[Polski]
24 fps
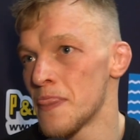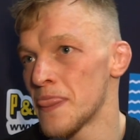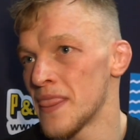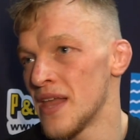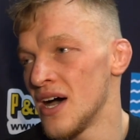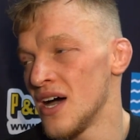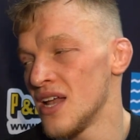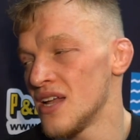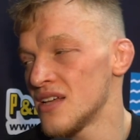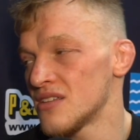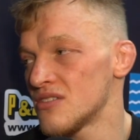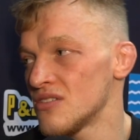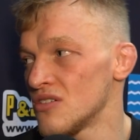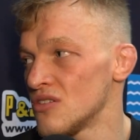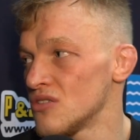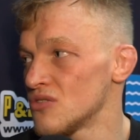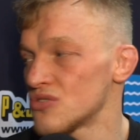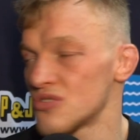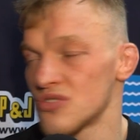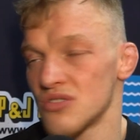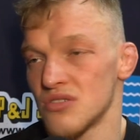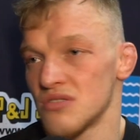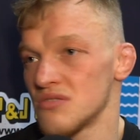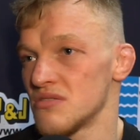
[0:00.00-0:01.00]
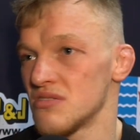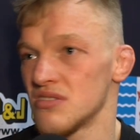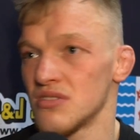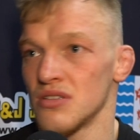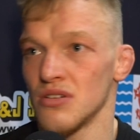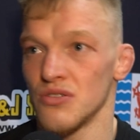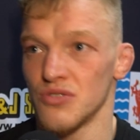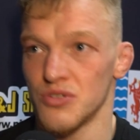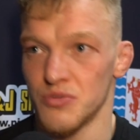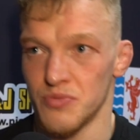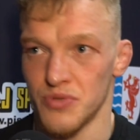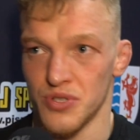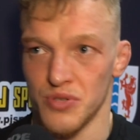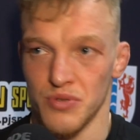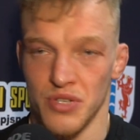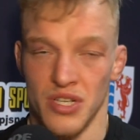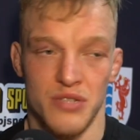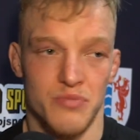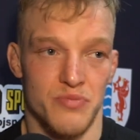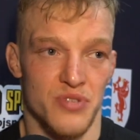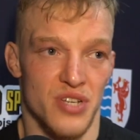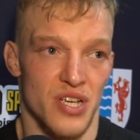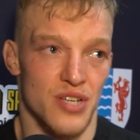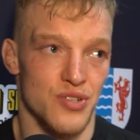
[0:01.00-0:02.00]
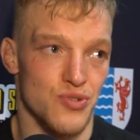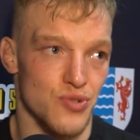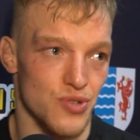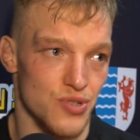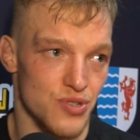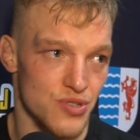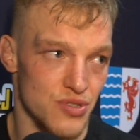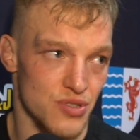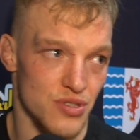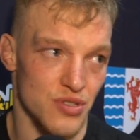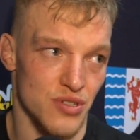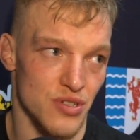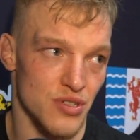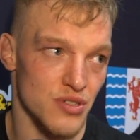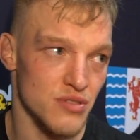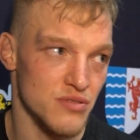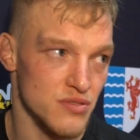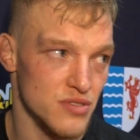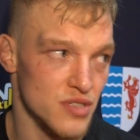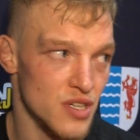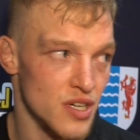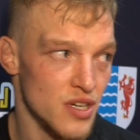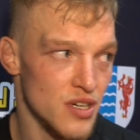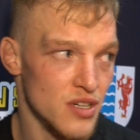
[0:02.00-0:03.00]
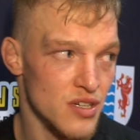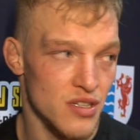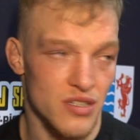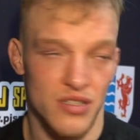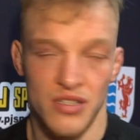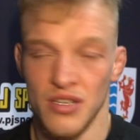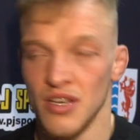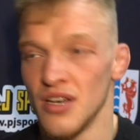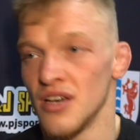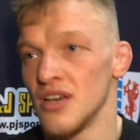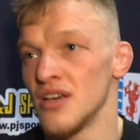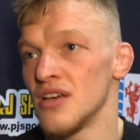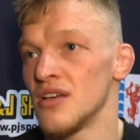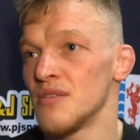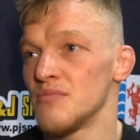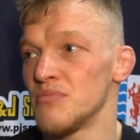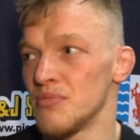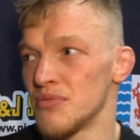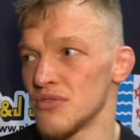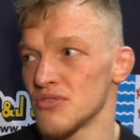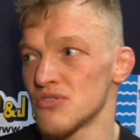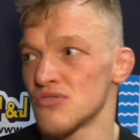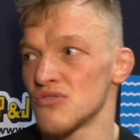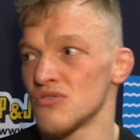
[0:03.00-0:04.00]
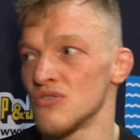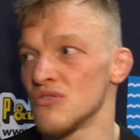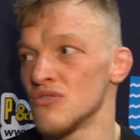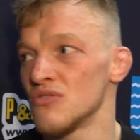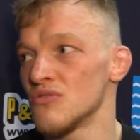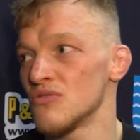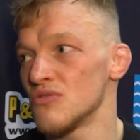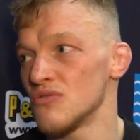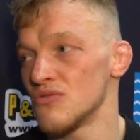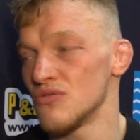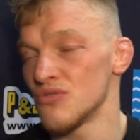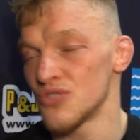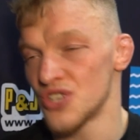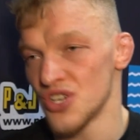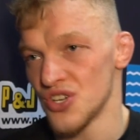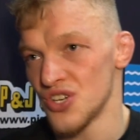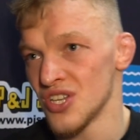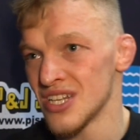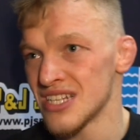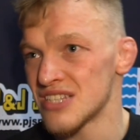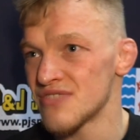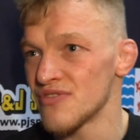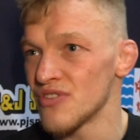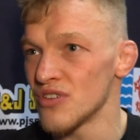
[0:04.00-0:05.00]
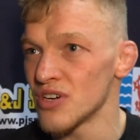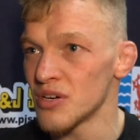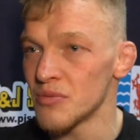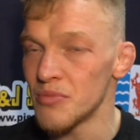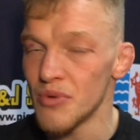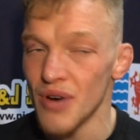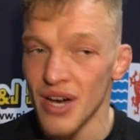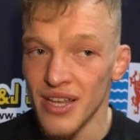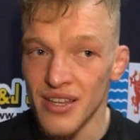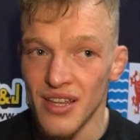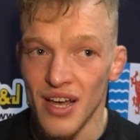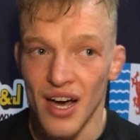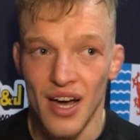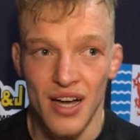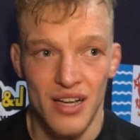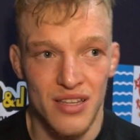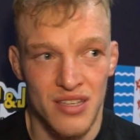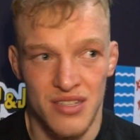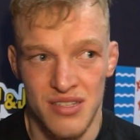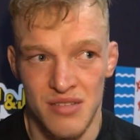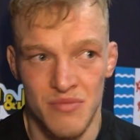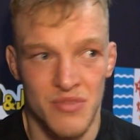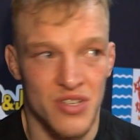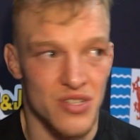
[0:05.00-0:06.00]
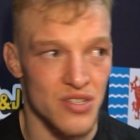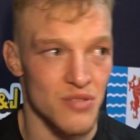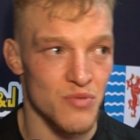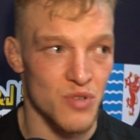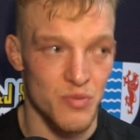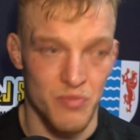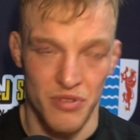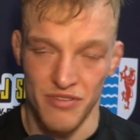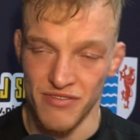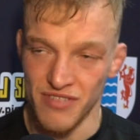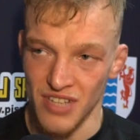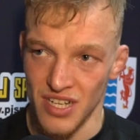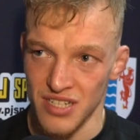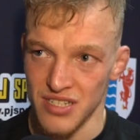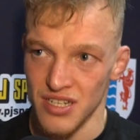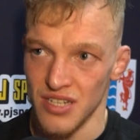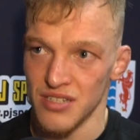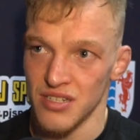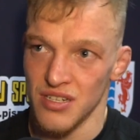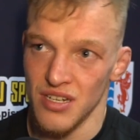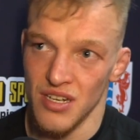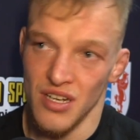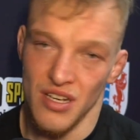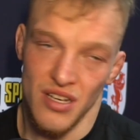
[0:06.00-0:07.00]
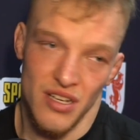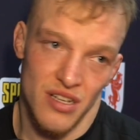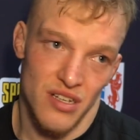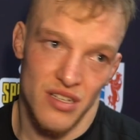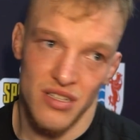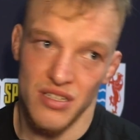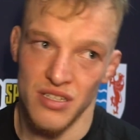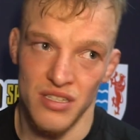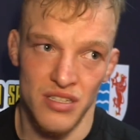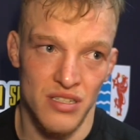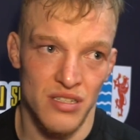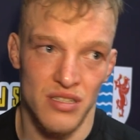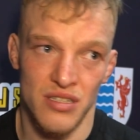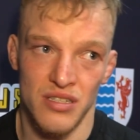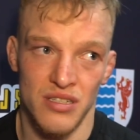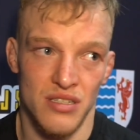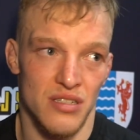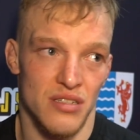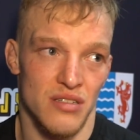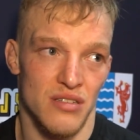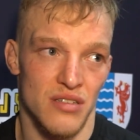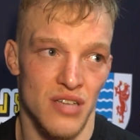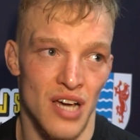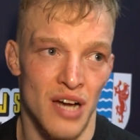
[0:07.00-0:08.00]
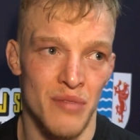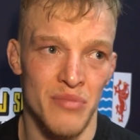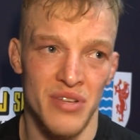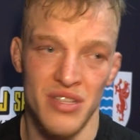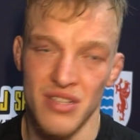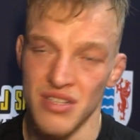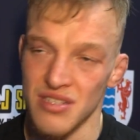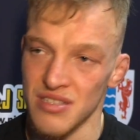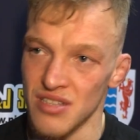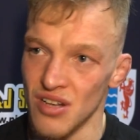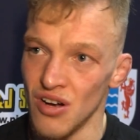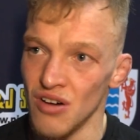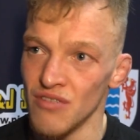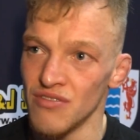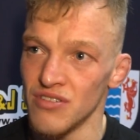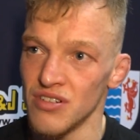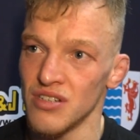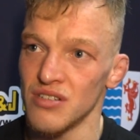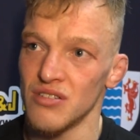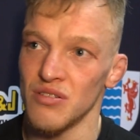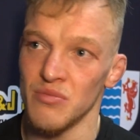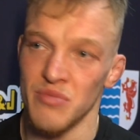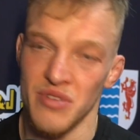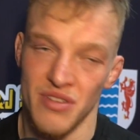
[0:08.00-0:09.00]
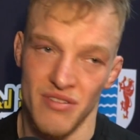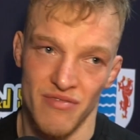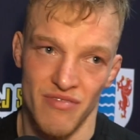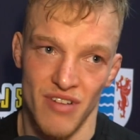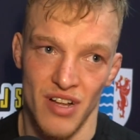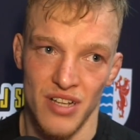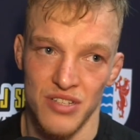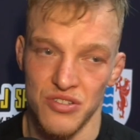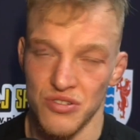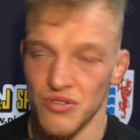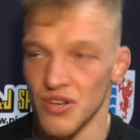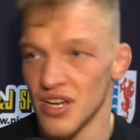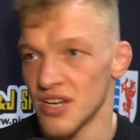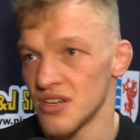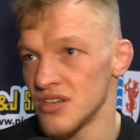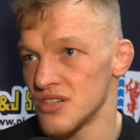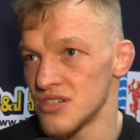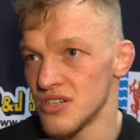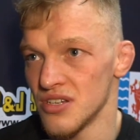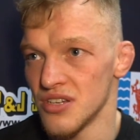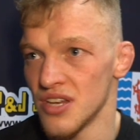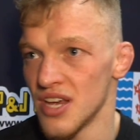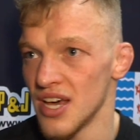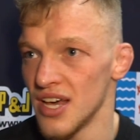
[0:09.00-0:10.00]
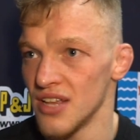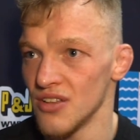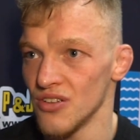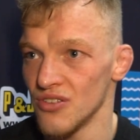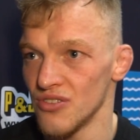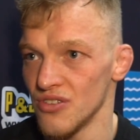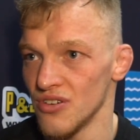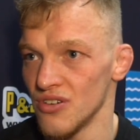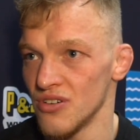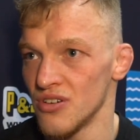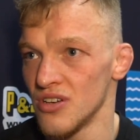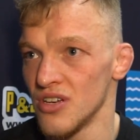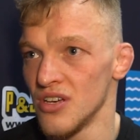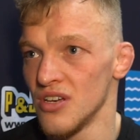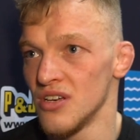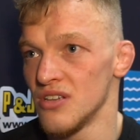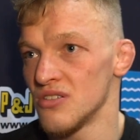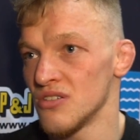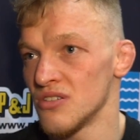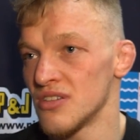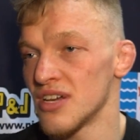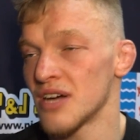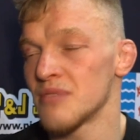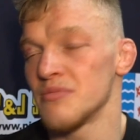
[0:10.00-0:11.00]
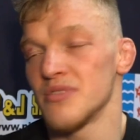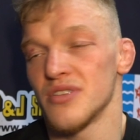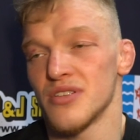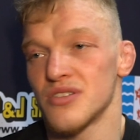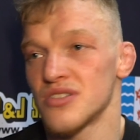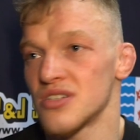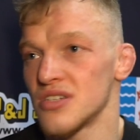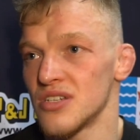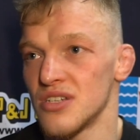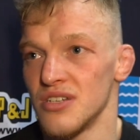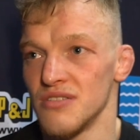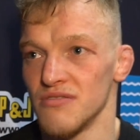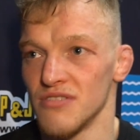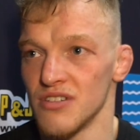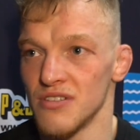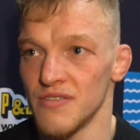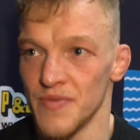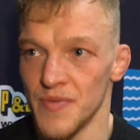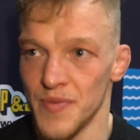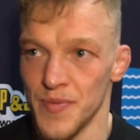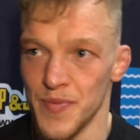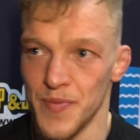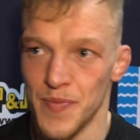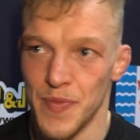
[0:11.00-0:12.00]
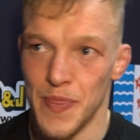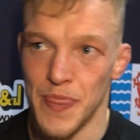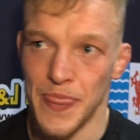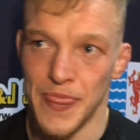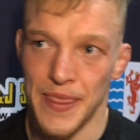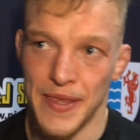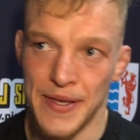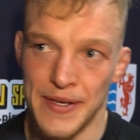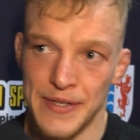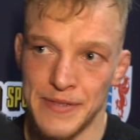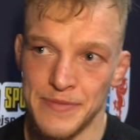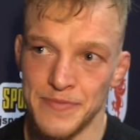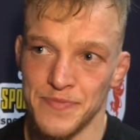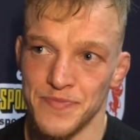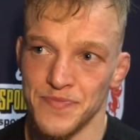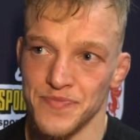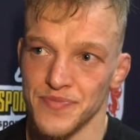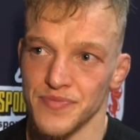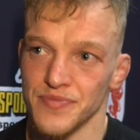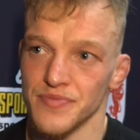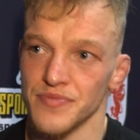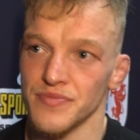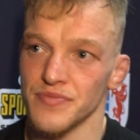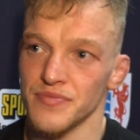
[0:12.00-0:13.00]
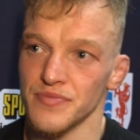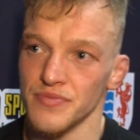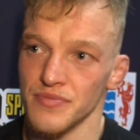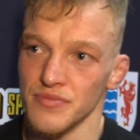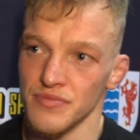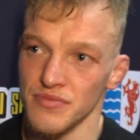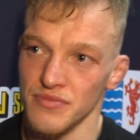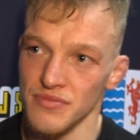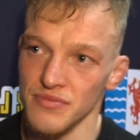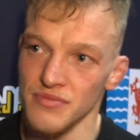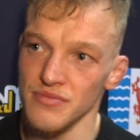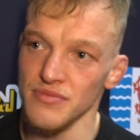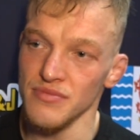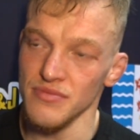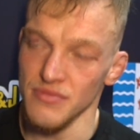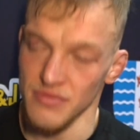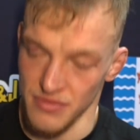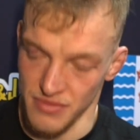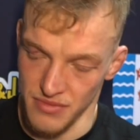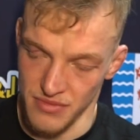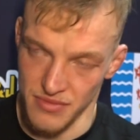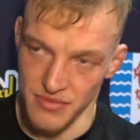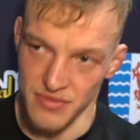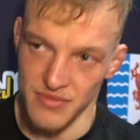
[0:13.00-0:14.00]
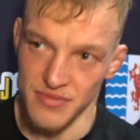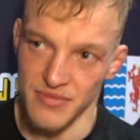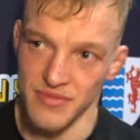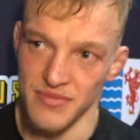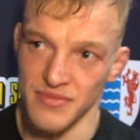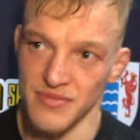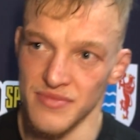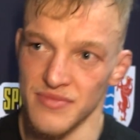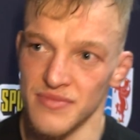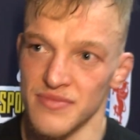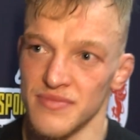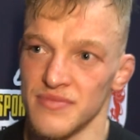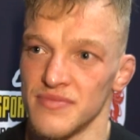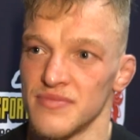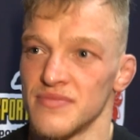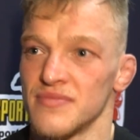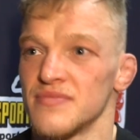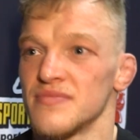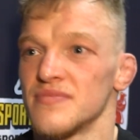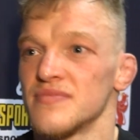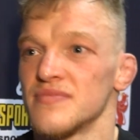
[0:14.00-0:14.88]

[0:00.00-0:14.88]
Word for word: Ale to już, to już jest przeszłość i nie, po prostu uczę się na swoich błędach, nie zamierzam ich powtarzać i jak będę zdrowy, to będę walczył, jak jeśli nie, no to, to i tak będę szczęśliwy. Tak wspomniałeś o, o Vegas, o Stanach.